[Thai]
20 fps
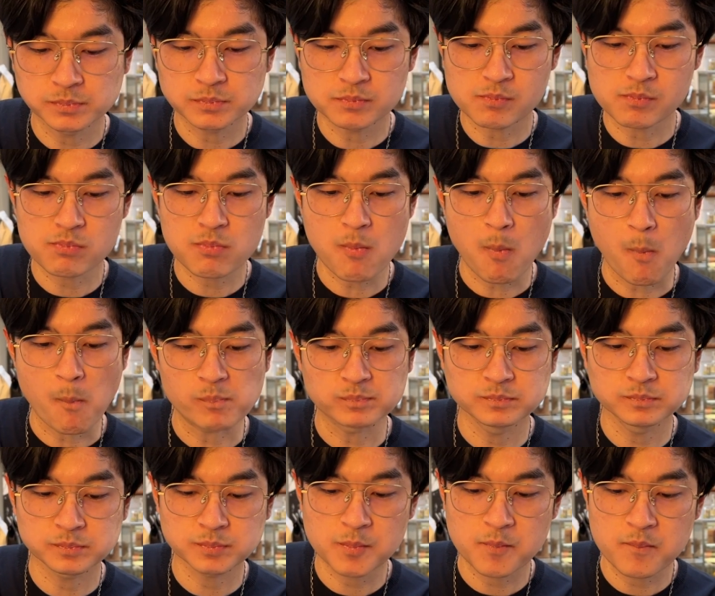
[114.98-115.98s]
ดาษที่เราตั้งใจ
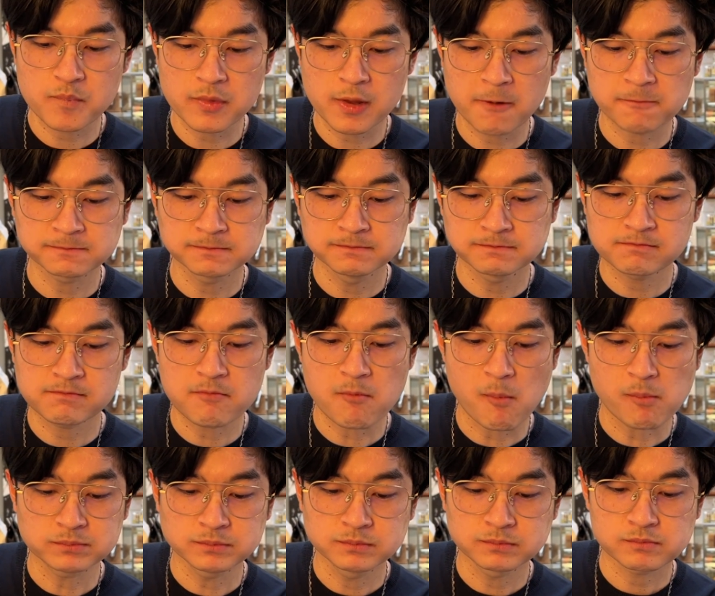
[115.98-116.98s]
จะมาแต่ว่า
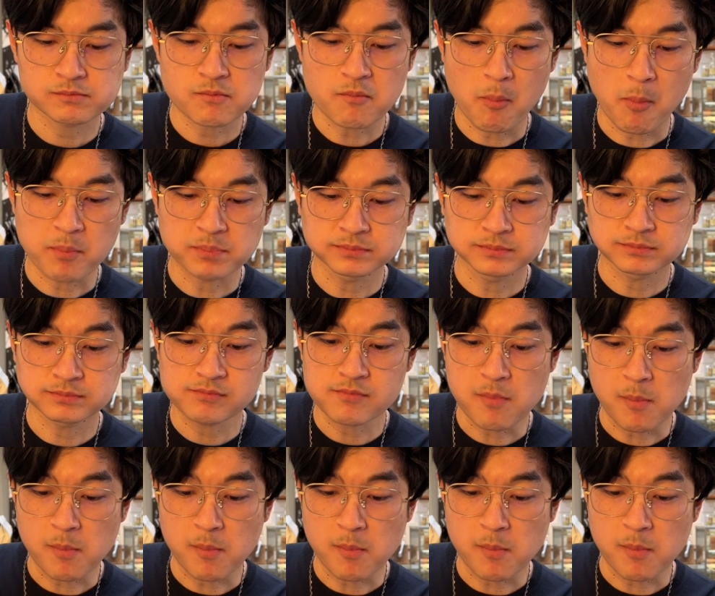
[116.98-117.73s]
เขาไม่ได้เปิดวันนี้